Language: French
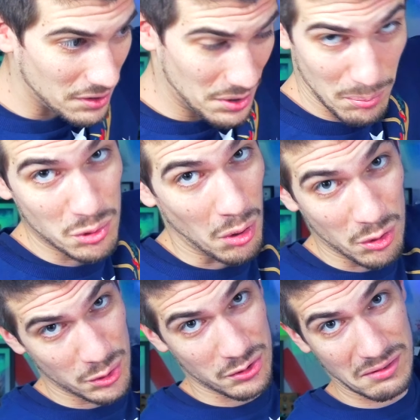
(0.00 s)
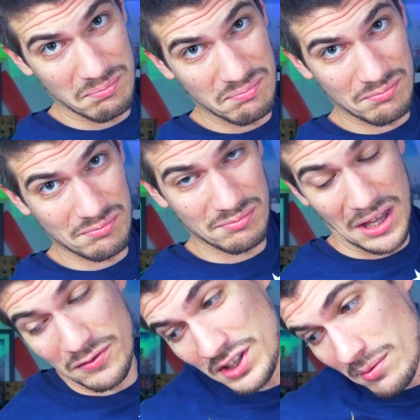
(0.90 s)
Il n'y a plus grand-chose, hein. Bah
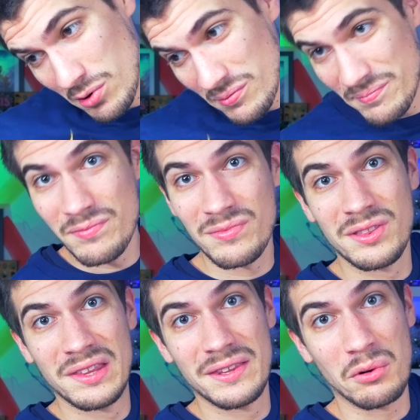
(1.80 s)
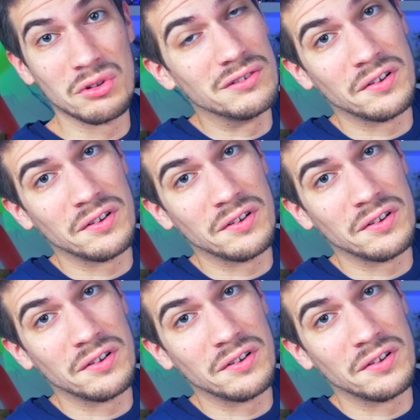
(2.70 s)
évidemment, on est le